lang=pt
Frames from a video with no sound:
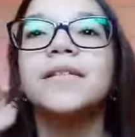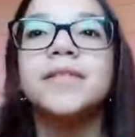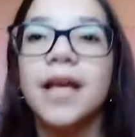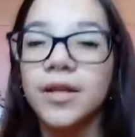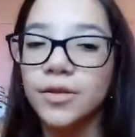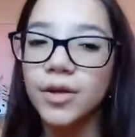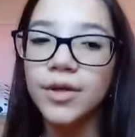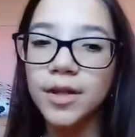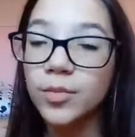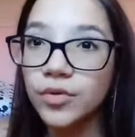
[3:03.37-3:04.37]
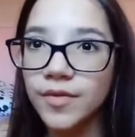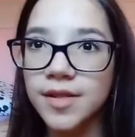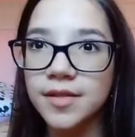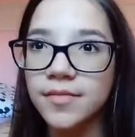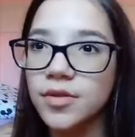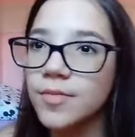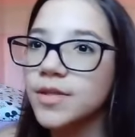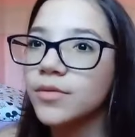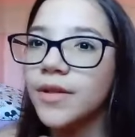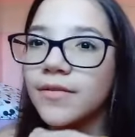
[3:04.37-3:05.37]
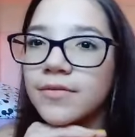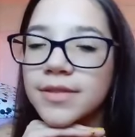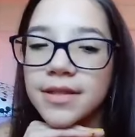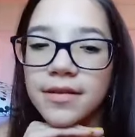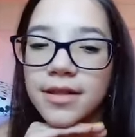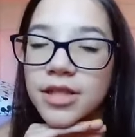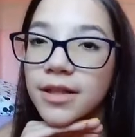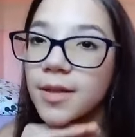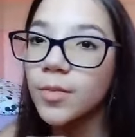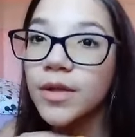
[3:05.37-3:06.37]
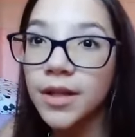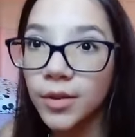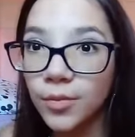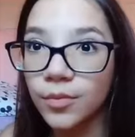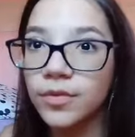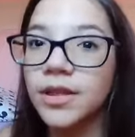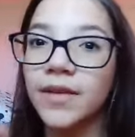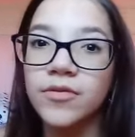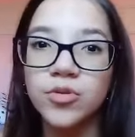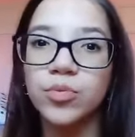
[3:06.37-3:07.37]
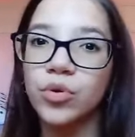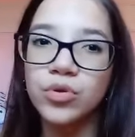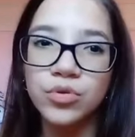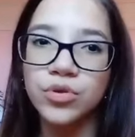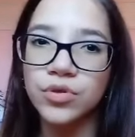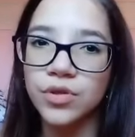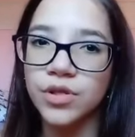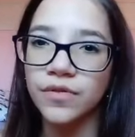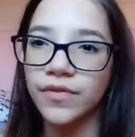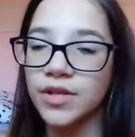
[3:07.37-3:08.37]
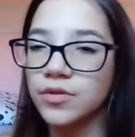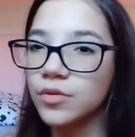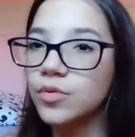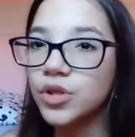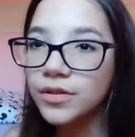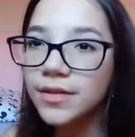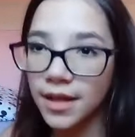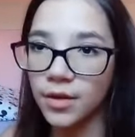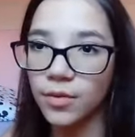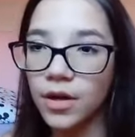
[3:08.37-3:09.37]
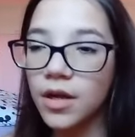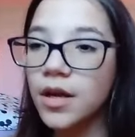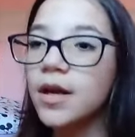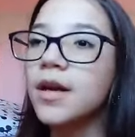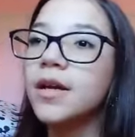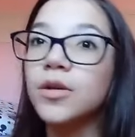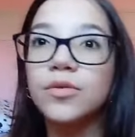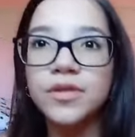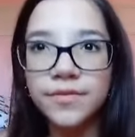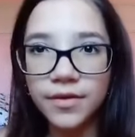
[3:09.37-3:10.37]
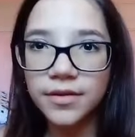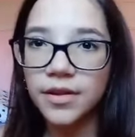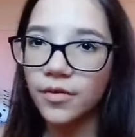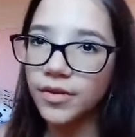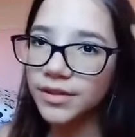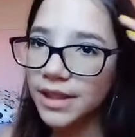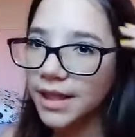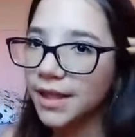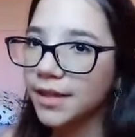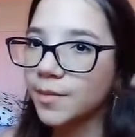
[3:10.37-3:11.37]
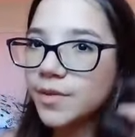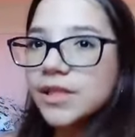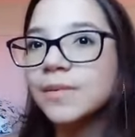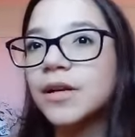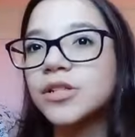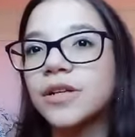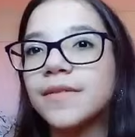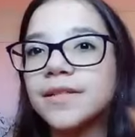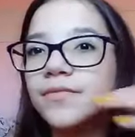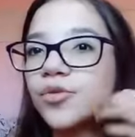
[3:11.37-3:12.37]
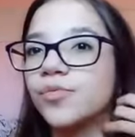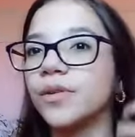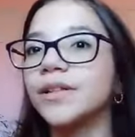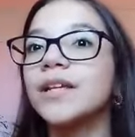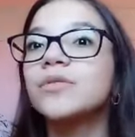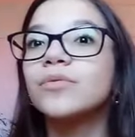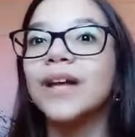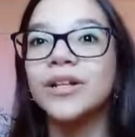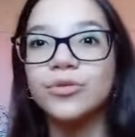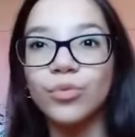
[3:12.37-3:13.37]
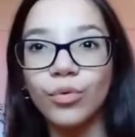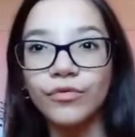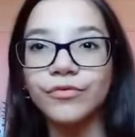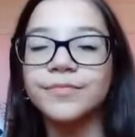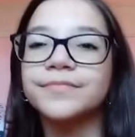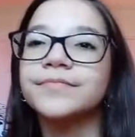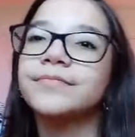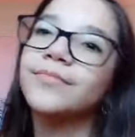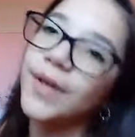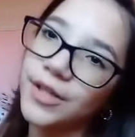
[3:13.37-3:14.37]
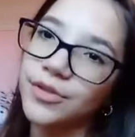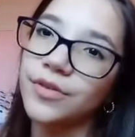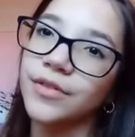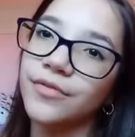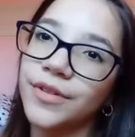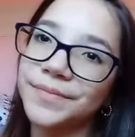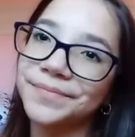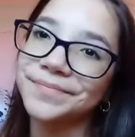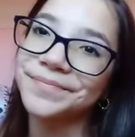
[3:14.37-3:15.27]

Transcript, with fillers: Sério, eu queria muito fazer esse vídeo, mas eu não tava conseguindo arranjar tempo nenhum. Tava, tipo, todos os dias eu tinha que ficar estudando o dia inteiro. Inclusive, eu vou até, depois que terminar de gravar esse vídeo, eu vou até estudar de novo pra geografia.